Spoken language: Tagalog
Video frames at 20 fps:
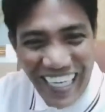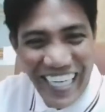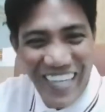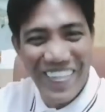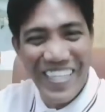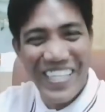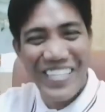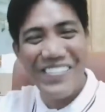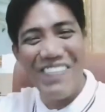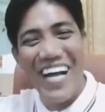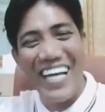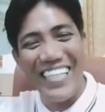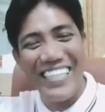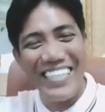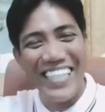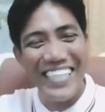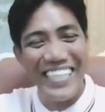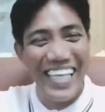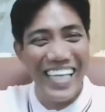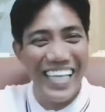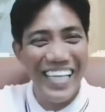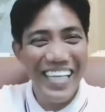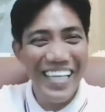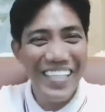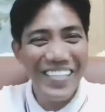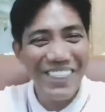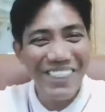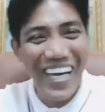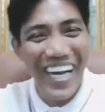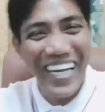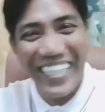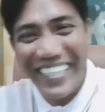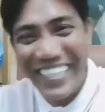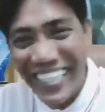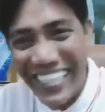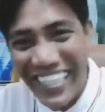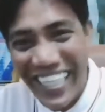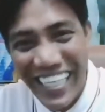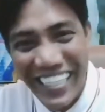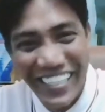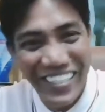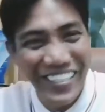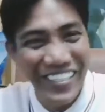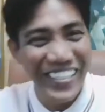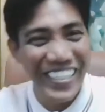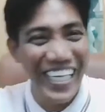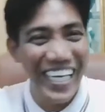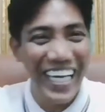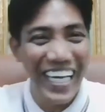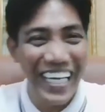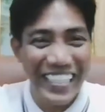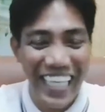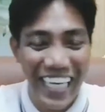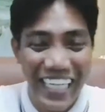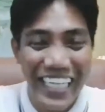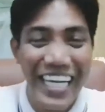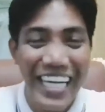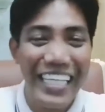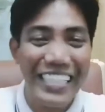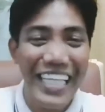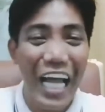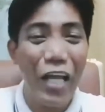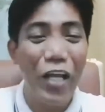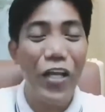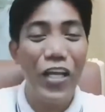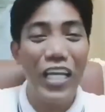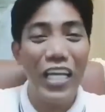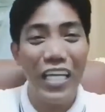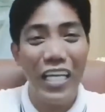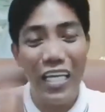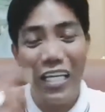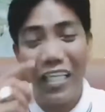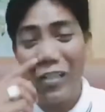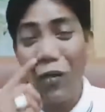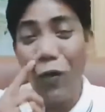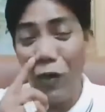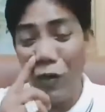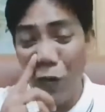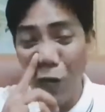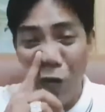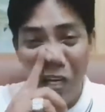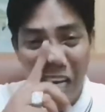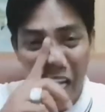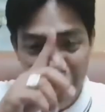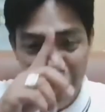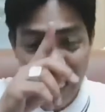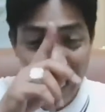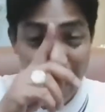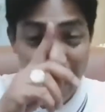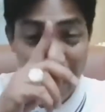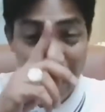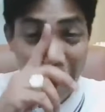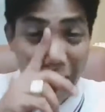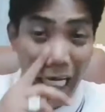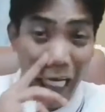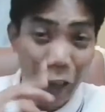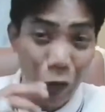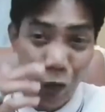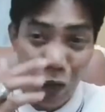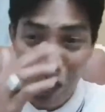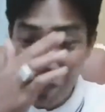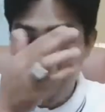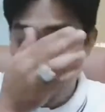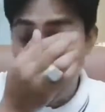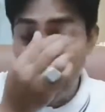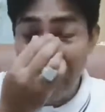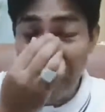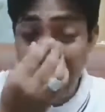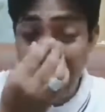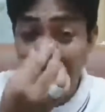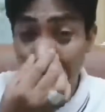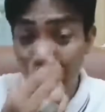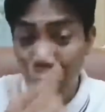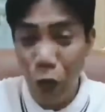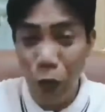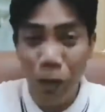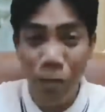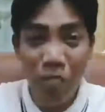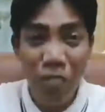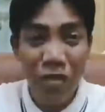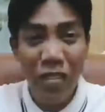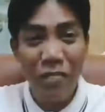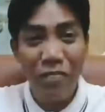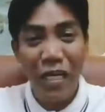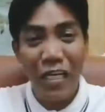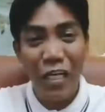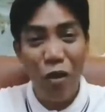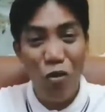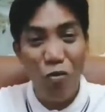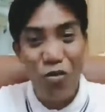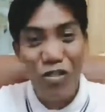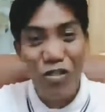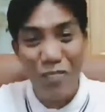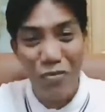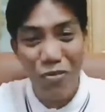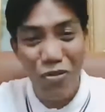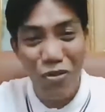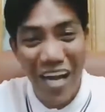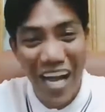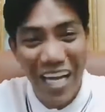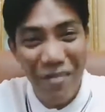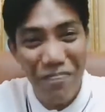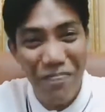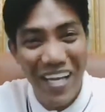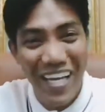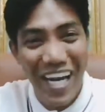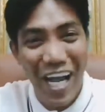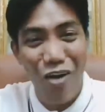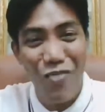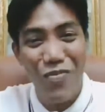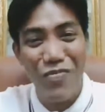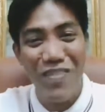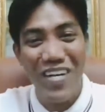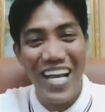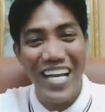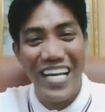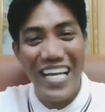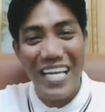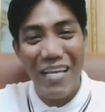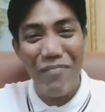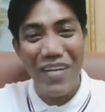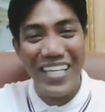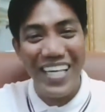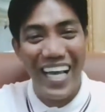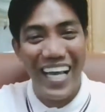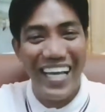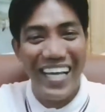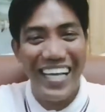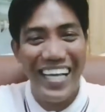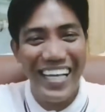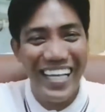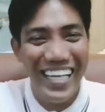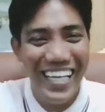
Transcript: Para naman oh, maintindihan, maintindihan nyo ho na talagang tayo tuloy-tuloy lang. Katulad po ng sinabi ko, pag naubos na po yung aking pera, ako po'y mananahimik na.